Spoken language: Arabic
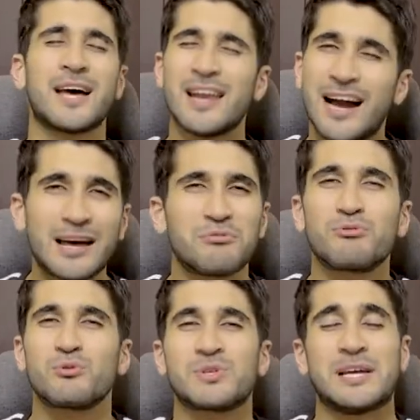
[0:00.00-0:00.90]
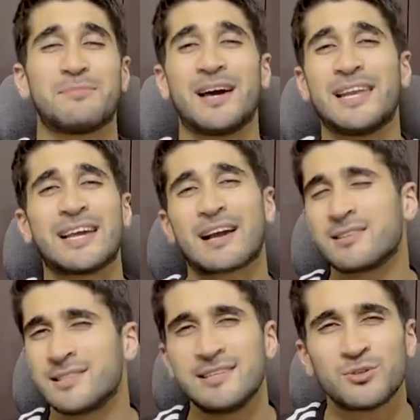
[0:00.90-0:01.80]
انا عارف انه صعب عليك
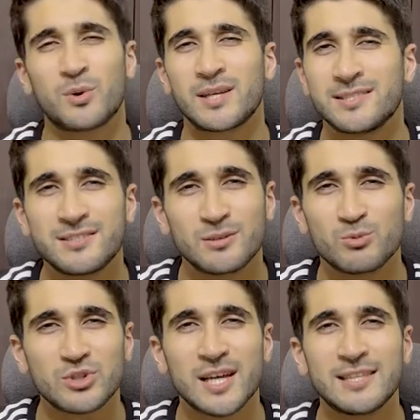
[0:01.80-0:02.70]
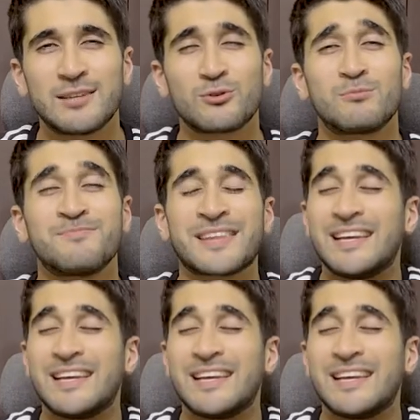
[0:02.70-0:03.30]
عزيزي وعزيز المشاهد انكم